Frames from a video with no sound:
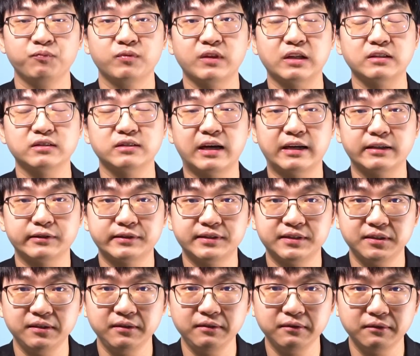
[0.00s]
但是他
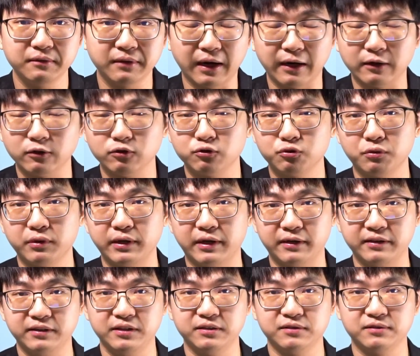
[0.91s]
竟然做
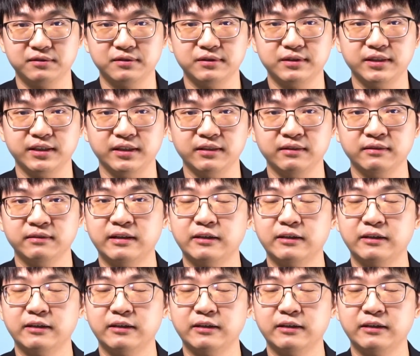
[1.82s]
了一件事情。